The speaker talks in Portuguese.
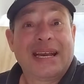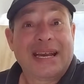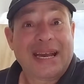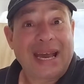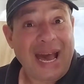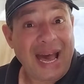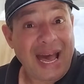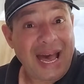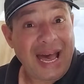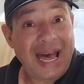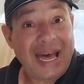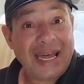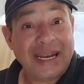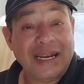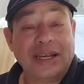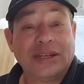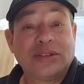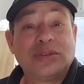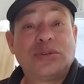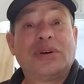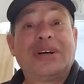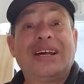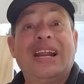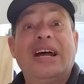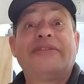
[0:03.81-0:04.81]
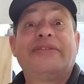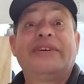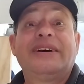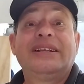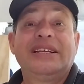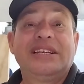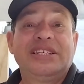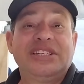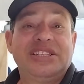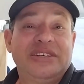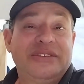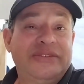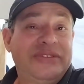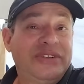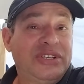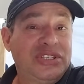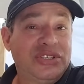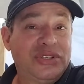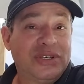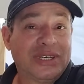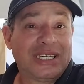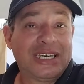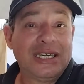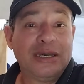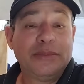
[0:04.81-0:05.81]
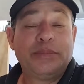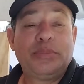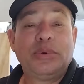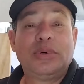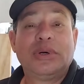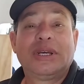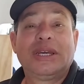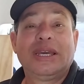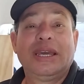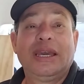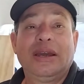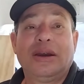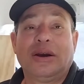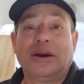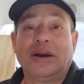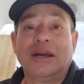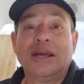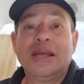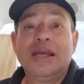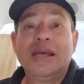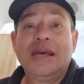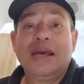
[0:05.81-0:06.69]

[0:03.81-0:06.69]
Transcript: Cara, eu tô gravando esse vídeo aqui porque, ó,